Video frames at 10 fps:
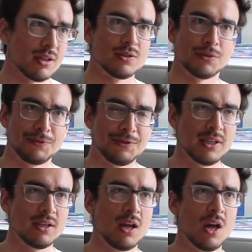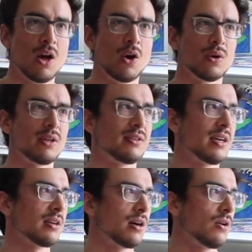nicht so viel. Und ich
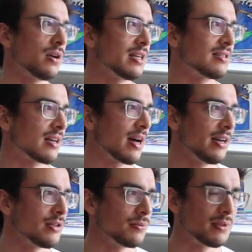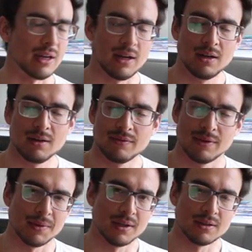denke auch, es reicht zum Teil,
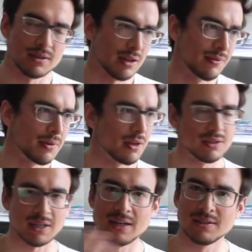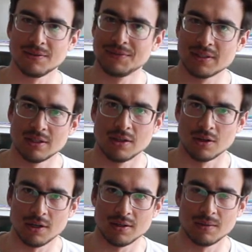wenn man, sagen wir mal, aus 30, 40
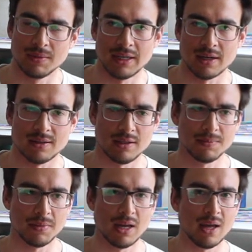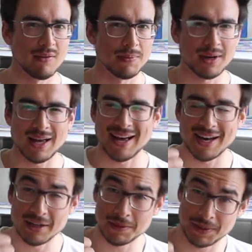Leuten im Lehrerteam, man
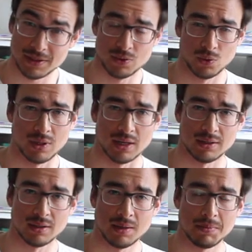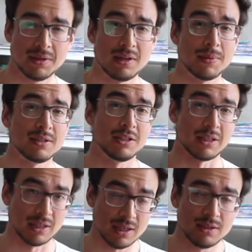eine Person hat, mit der man
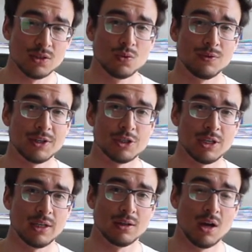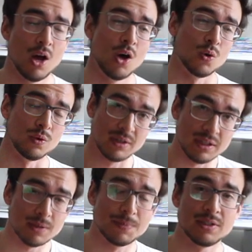sich richtig gut versteht und
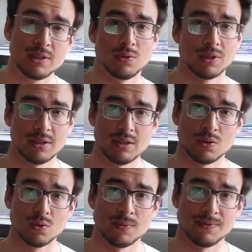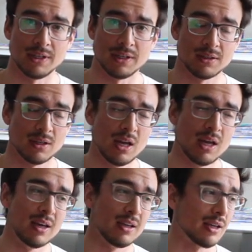diese Beziehung richtig gut pflegt.
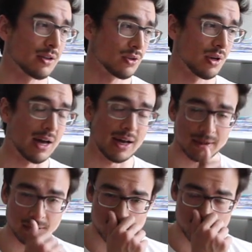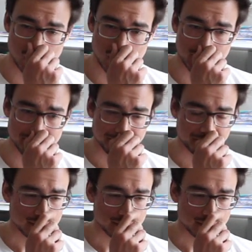Ich hatte schon in einer anderen Schule